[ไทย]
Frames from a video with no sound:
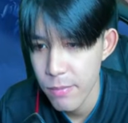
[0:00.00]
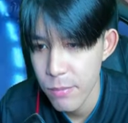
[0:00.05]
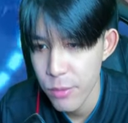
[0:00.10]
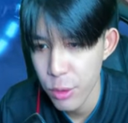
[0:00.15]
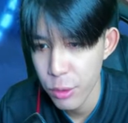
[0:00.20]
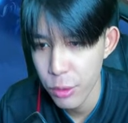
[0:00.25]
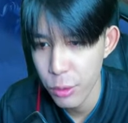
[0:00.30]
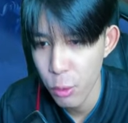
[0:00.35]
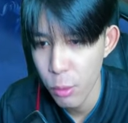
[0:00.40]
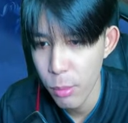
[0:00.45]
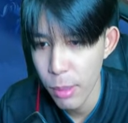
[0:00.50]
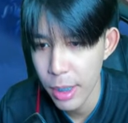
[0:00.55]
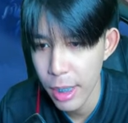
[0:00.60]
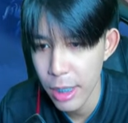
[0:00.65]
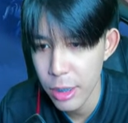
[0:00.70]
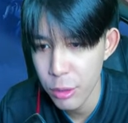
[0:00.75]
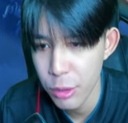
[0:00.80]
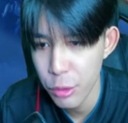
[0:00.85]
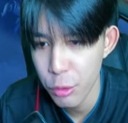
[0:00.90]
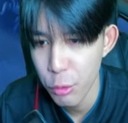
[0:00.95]
ทรงจินอูมาแล้ว
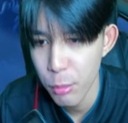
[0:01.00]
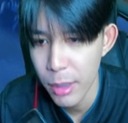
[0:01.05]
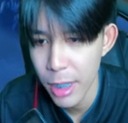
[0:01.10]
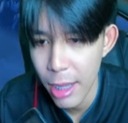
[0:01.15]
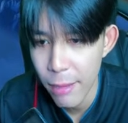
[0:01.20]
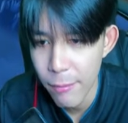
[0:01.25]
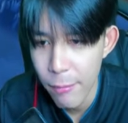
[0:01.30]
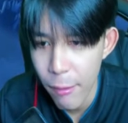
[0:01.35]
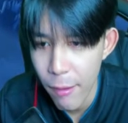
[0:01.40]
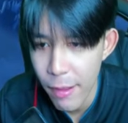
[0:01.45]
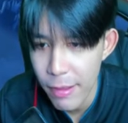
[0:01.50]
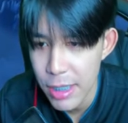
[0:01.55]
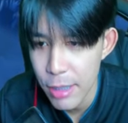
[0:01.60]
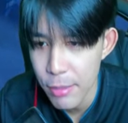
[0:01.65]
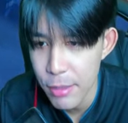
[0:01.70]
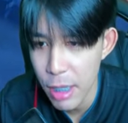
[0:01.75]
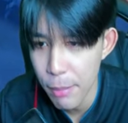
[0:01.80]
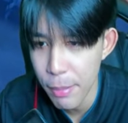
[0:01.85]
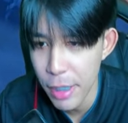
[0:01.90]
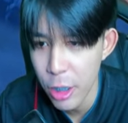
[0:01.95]
ทรงจินอูมาแล้วเลเวล
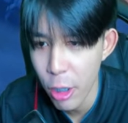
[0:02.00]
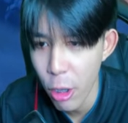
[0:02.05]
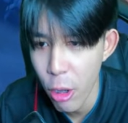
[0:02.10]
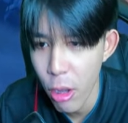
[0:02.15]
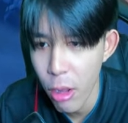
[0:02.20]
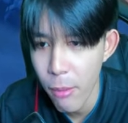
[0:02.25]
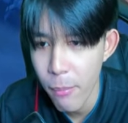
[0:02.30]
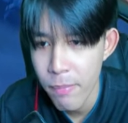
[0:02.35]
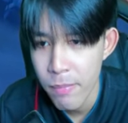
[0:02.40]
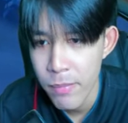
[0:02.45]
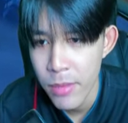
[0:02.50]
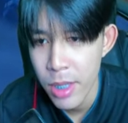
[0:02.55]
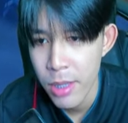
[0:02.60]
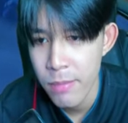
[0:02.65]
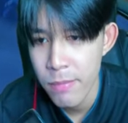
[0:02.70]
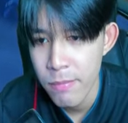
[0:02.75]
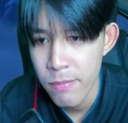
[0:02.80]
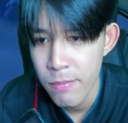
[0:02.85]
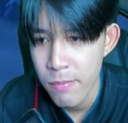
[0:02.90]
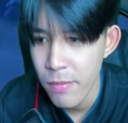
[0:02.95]
50จับไปน้อง
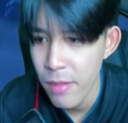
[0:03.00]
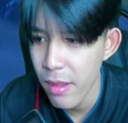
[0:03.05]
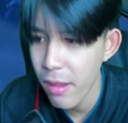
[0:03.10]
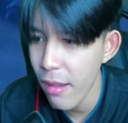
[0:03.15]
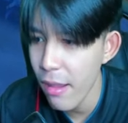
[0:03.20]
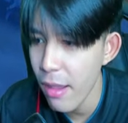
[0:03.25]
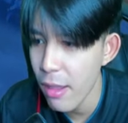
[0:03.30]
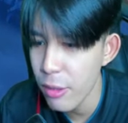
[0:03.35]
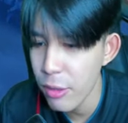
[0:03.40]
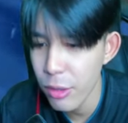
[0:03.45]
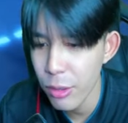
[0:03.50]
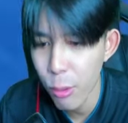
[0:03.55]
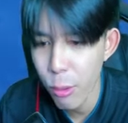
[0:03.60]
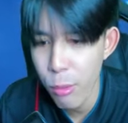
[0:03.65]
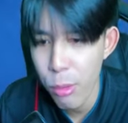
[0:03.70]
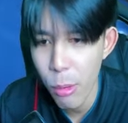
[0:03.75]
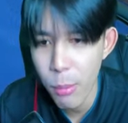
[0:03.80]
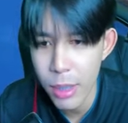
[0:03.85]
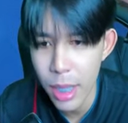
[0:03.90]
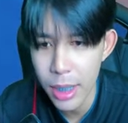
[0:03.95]
เดียวเครงจินอู
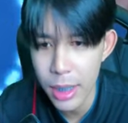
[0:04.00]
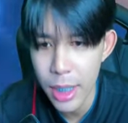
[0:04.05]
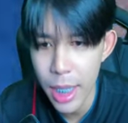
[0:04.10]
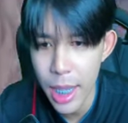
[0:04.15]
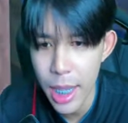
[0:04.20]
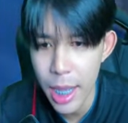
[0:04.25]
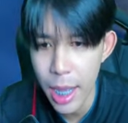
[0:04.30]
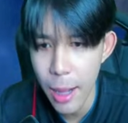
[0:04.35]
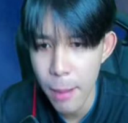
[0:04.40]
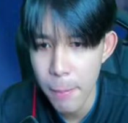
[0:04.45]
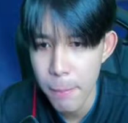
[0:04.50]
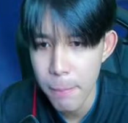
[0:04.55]
ผมอย่างเท่อะ